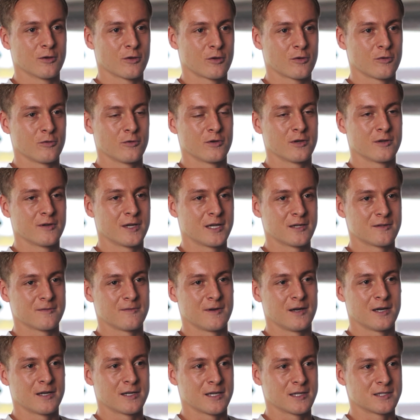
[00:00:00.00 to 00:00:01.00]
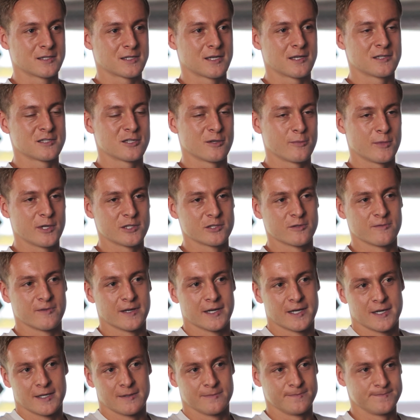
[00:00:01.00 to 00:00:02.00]
Rückrunde jetzt waren. Jetzt geht's nochmal so
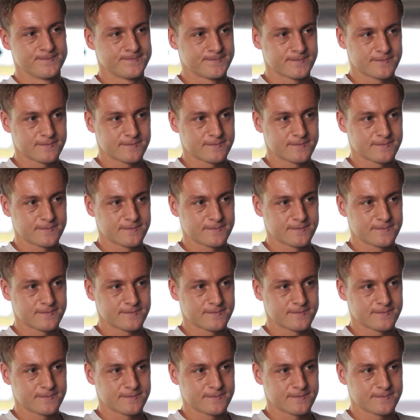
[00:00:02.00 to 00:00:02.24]
weiter.